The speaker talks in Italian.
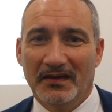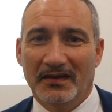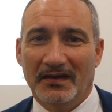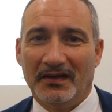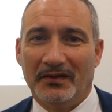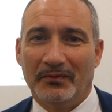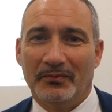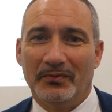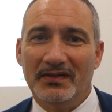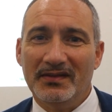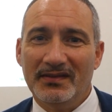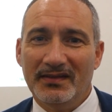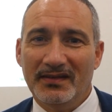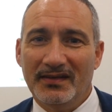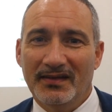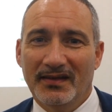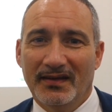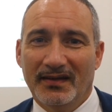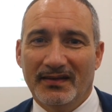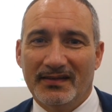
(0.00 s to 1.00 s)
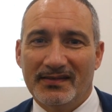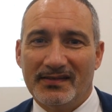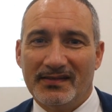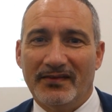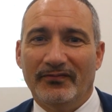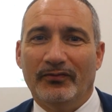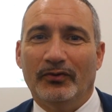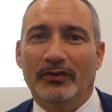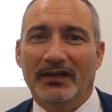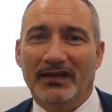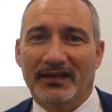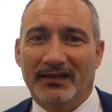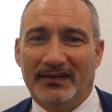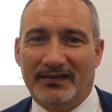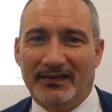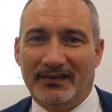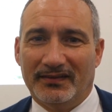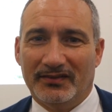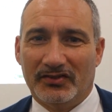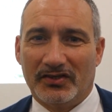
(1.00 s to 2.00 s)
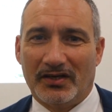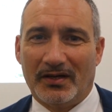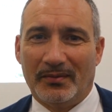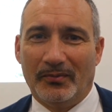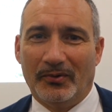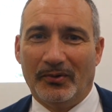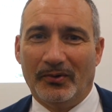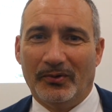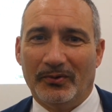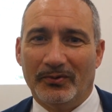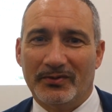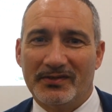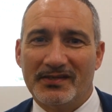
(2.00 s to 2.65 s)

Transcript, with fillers: e quindi se volete diciamo,